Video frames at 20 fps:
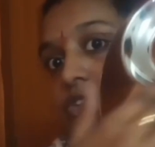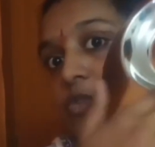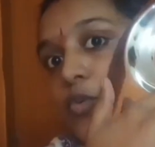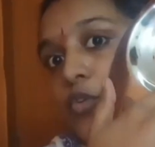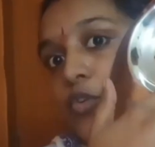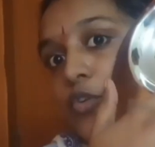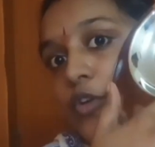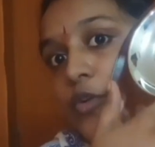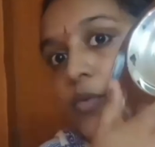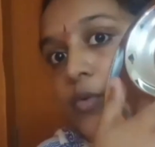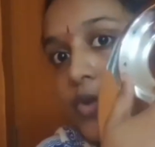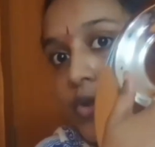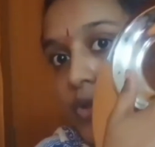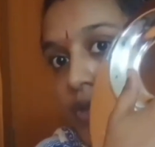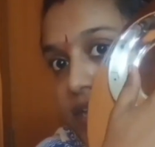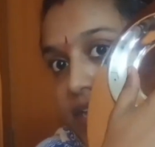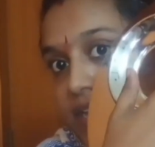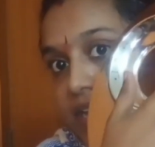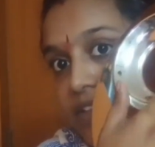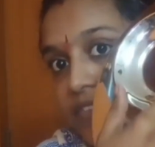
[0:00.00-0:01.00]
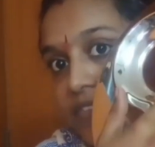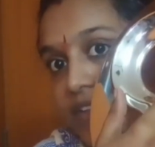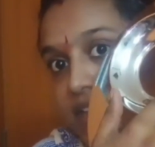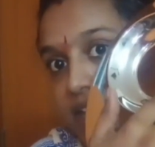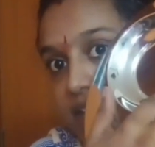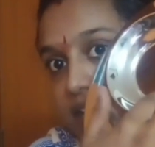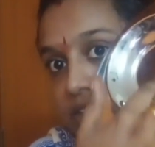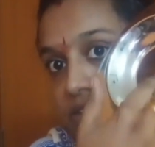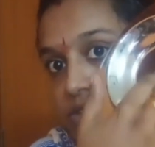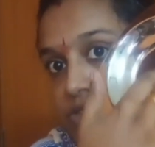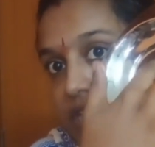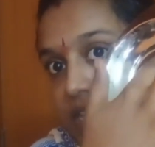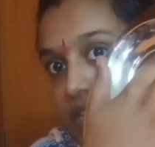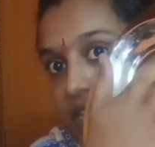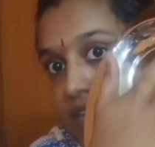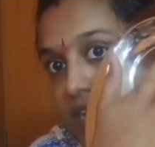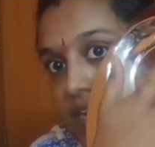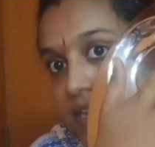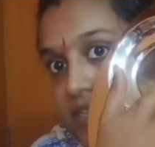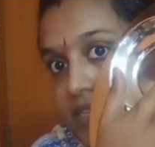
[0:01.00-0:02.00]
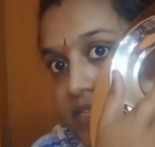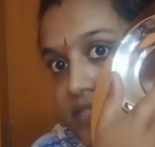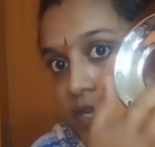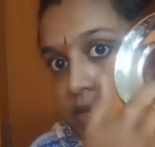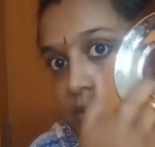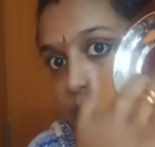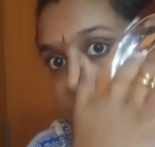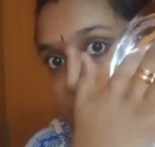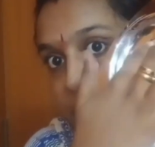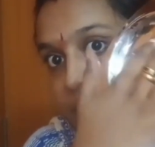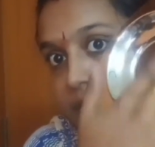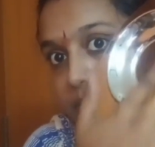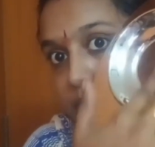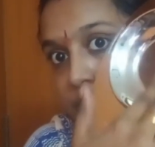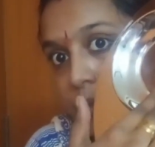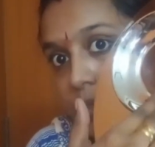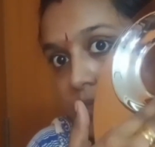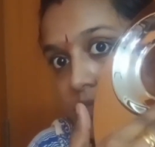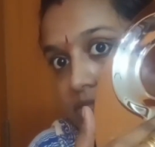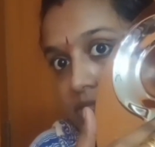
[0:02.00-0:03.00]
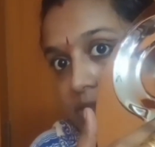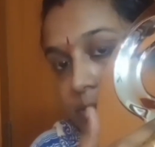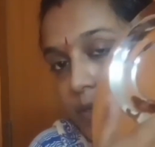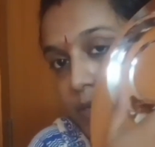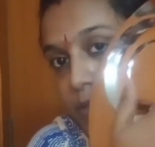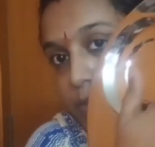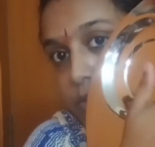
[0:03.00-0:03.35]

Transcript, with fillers: இது ஒன்றோட ஒன்றும் இடிக்கவே இருக்காது ஸோ அதனால் இந்த இடத்துல குழி மாதிரி கொடுத்து இந்த மாதிரி